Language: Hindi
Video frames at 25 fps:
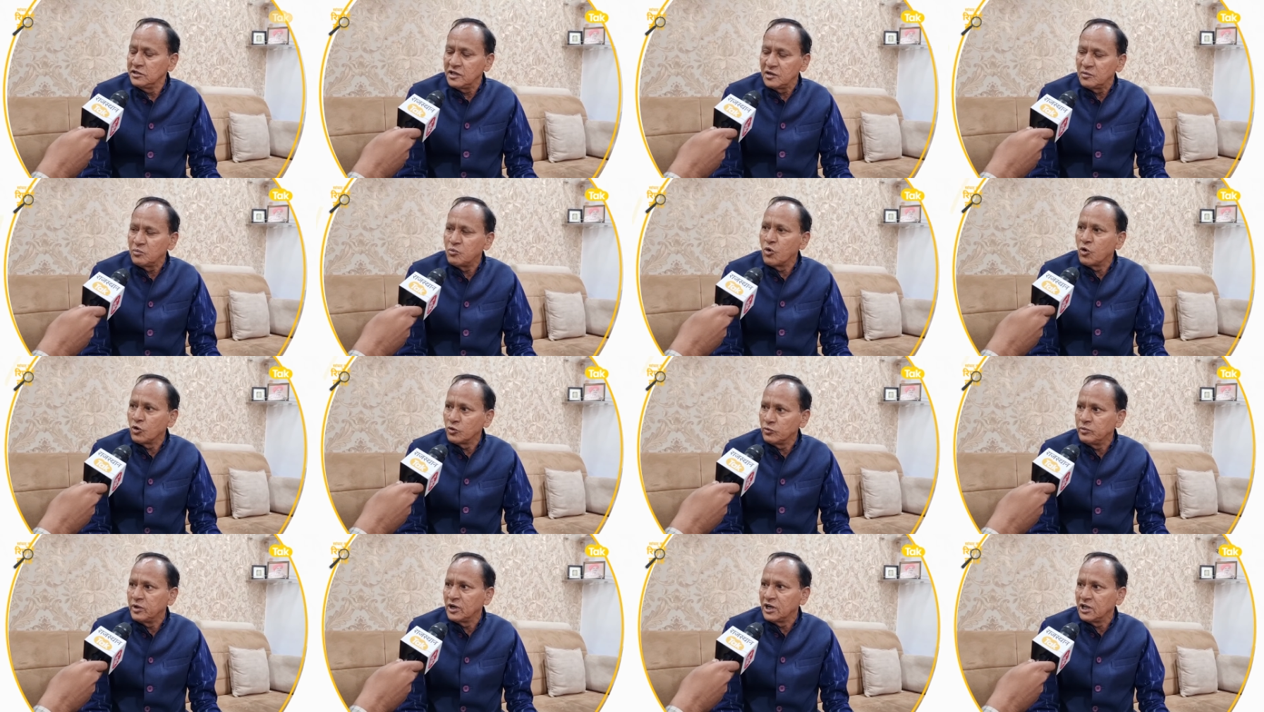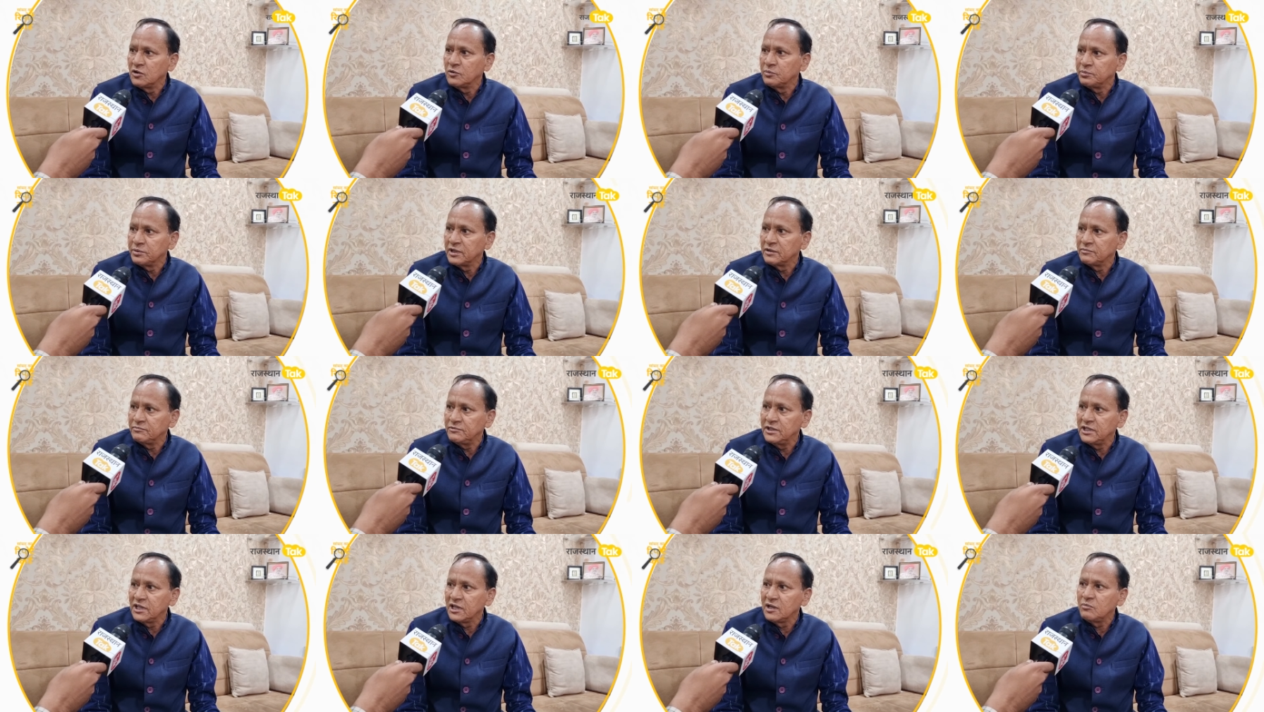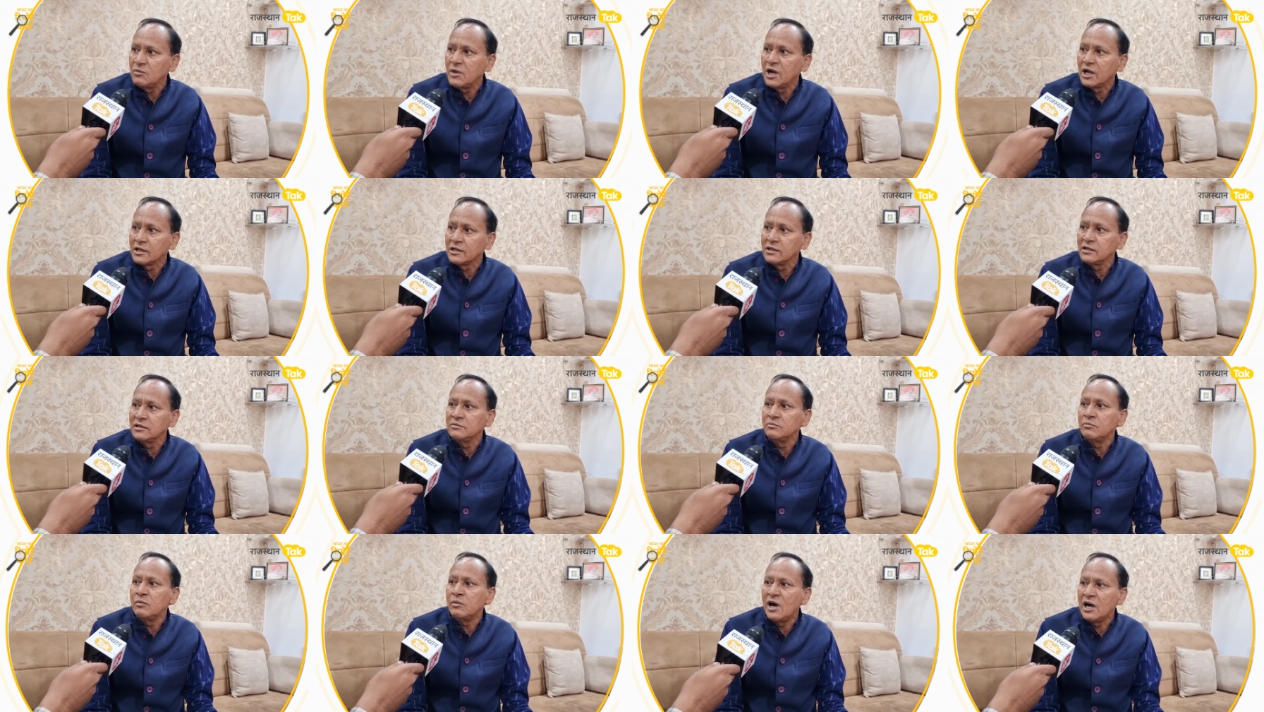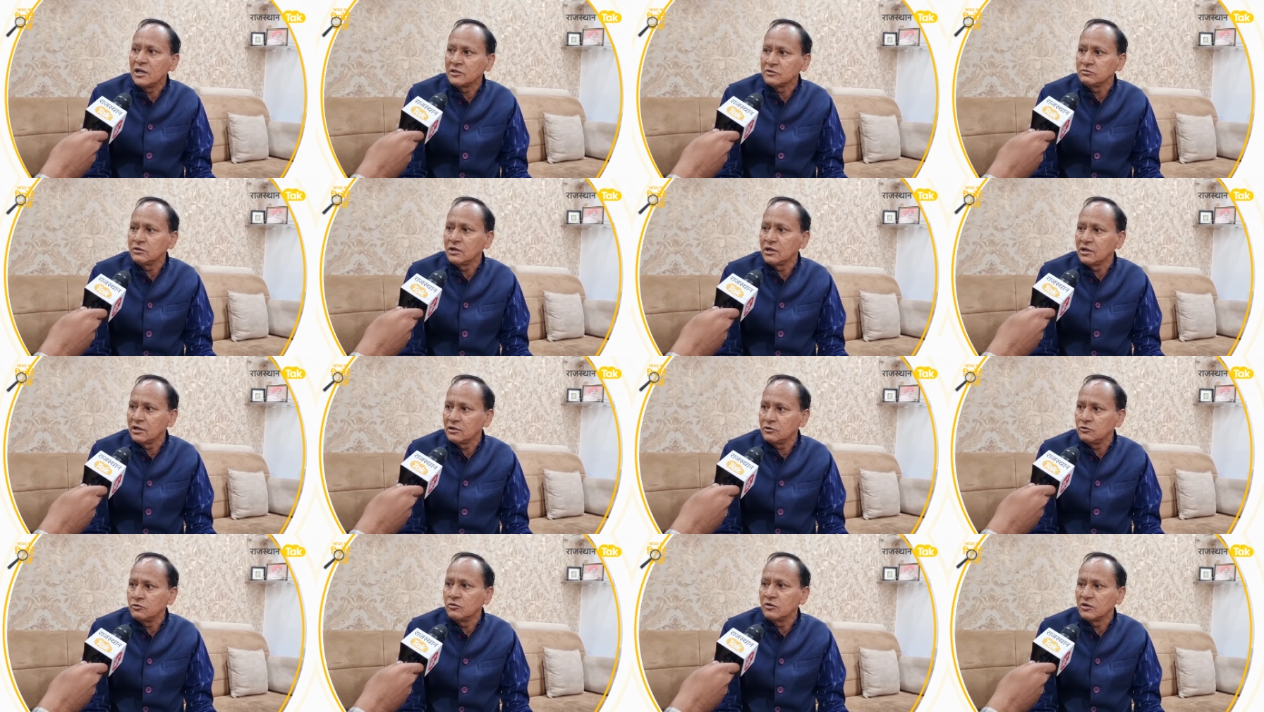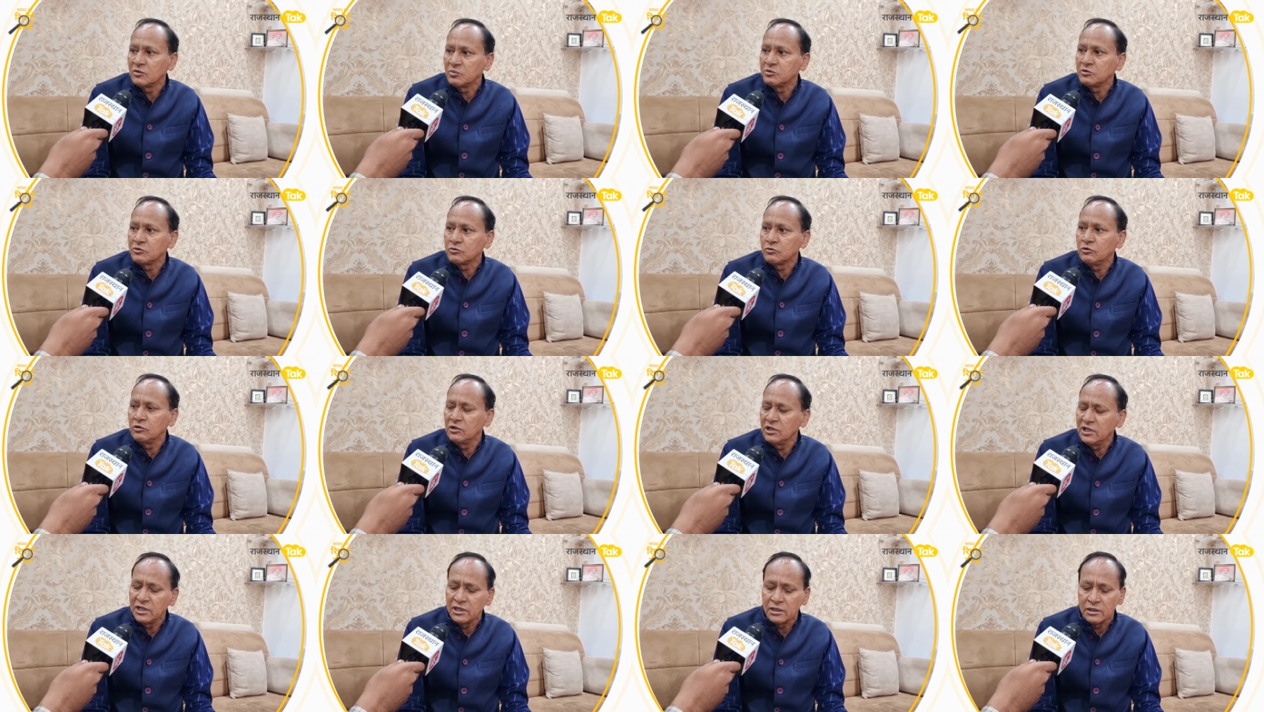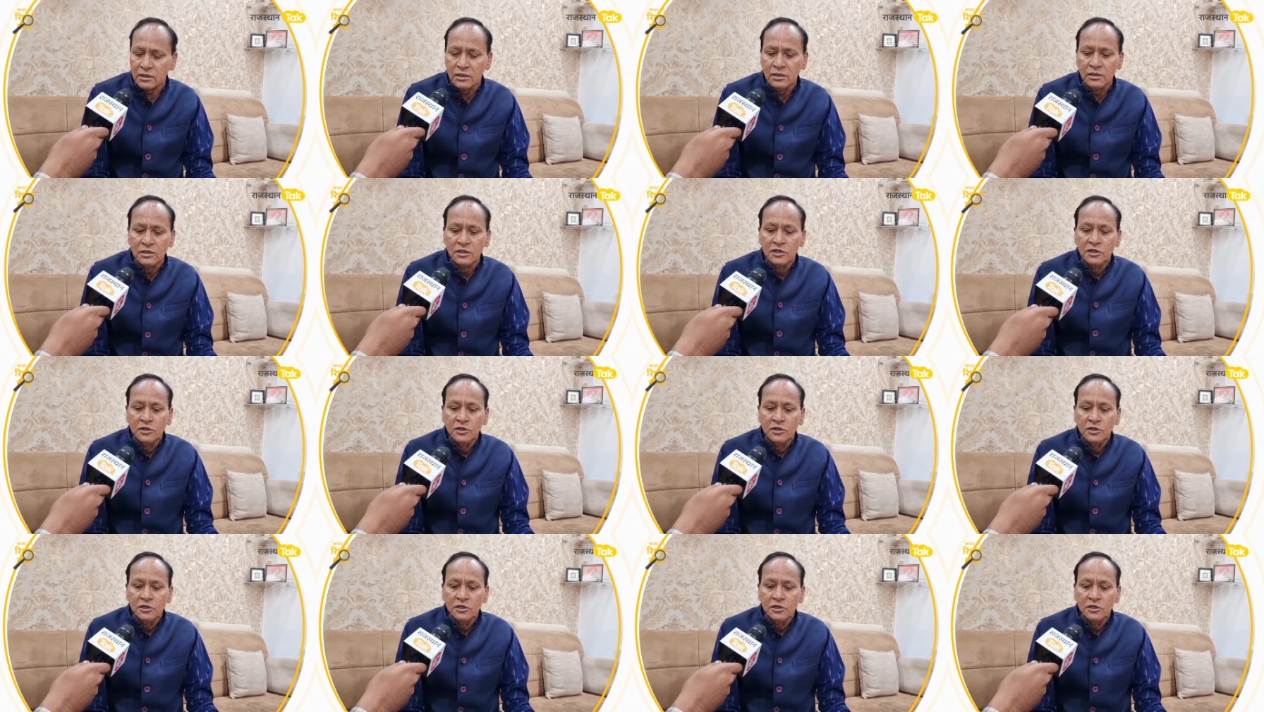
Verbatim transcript: ये बहुत बड़ी उपलब्धि है बाकी बांसवाड़ा डूंगरपुर खोले हैं